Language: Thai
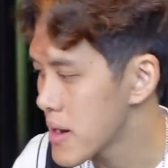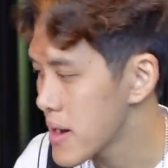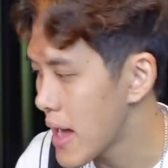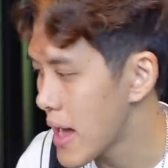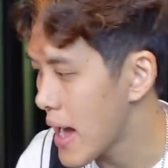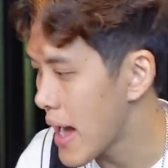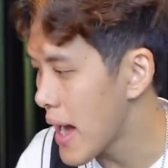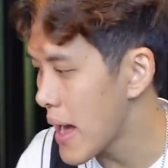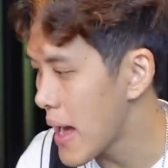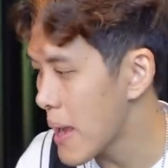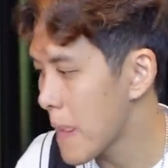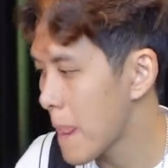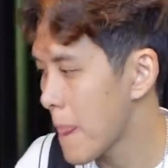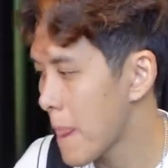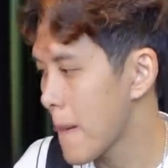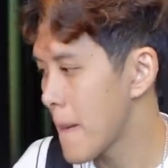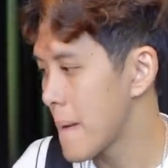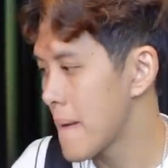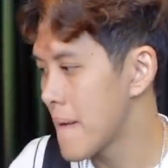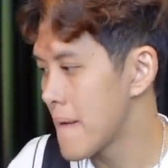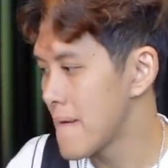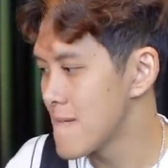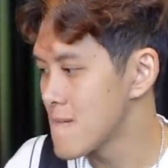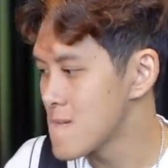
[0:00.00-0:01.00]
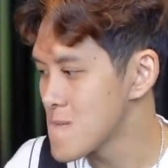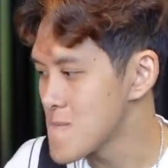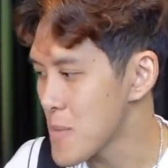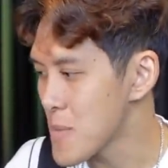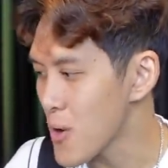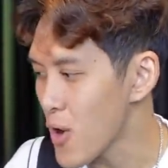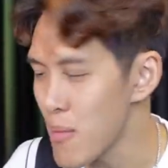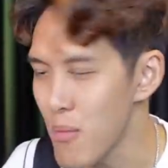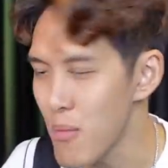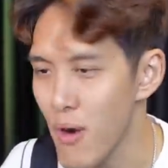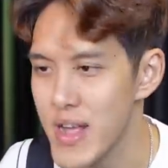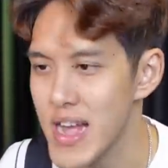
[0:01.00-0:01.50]
นะฮะมี
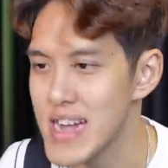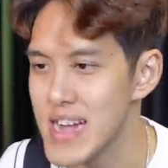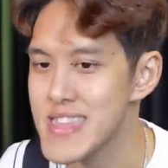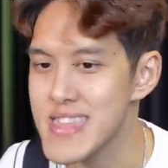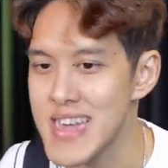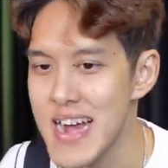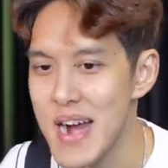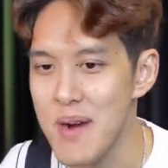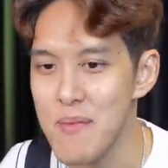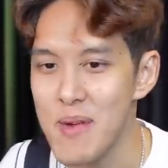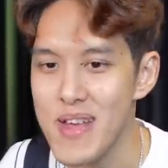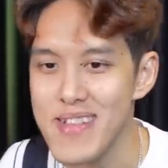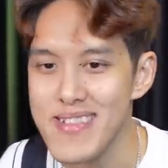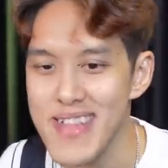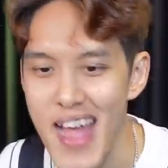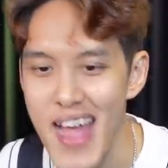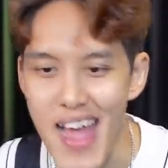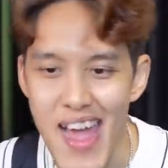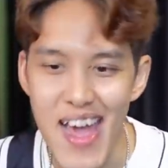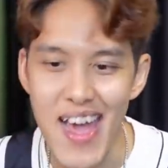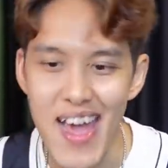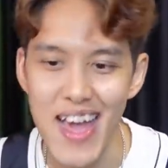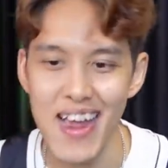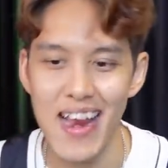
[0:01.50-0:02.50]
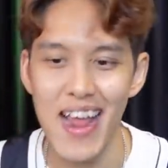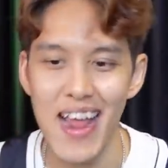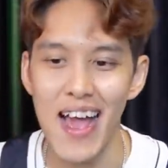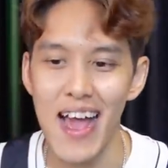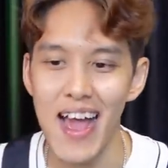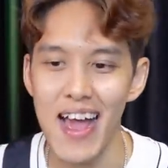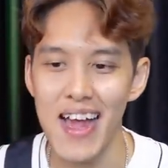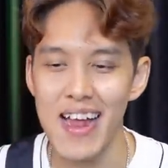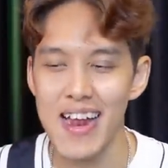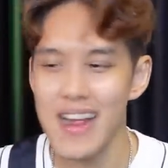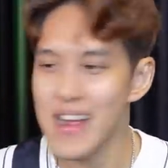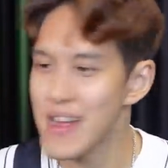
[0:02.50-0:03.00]
คนบอกอย่าเจอรีเต้นะ
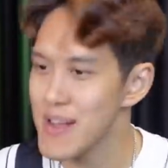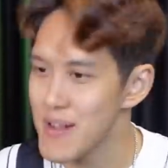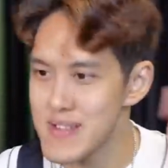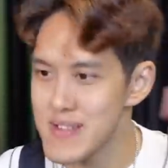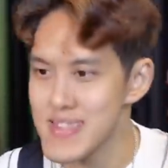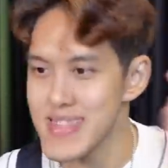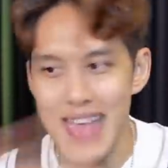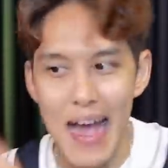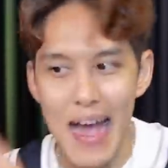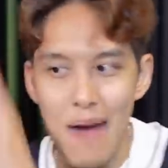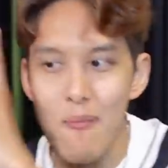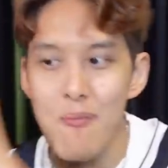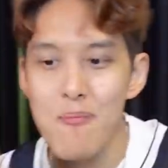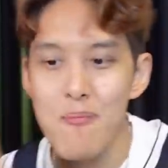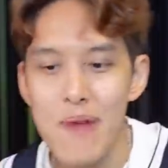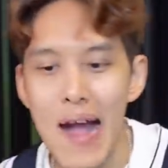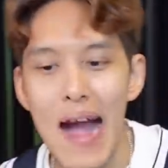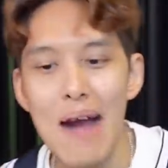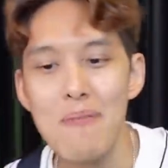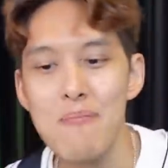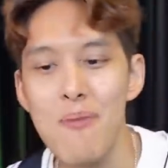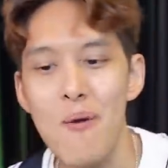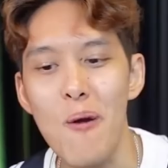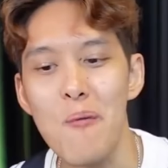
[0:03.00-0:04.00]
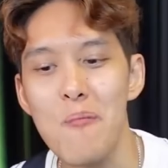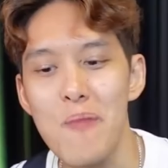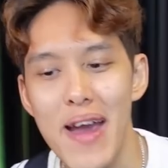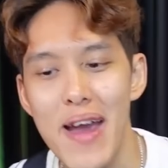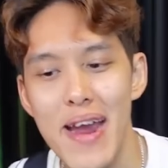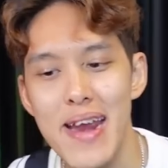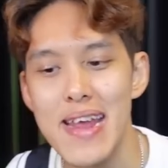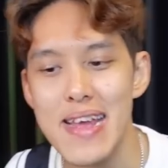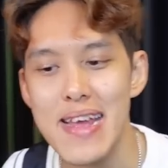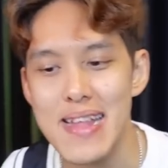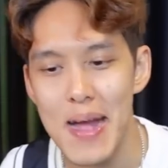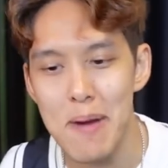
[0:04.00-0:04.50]
ฮะจำคำผมไว้
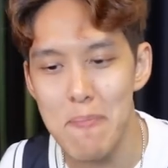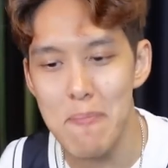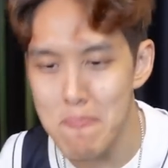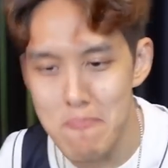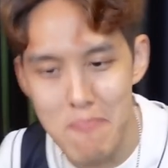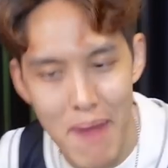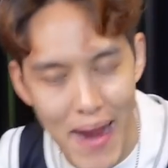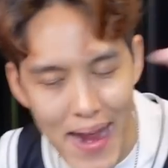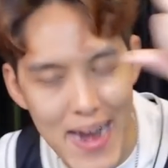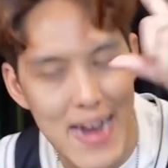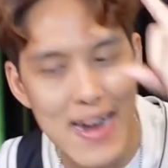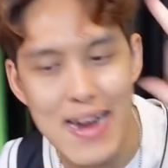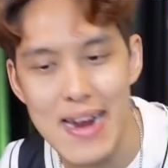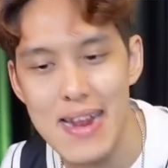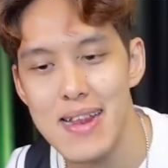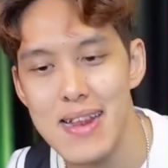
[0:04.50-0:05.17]
ให้ดี ถ้าแม่น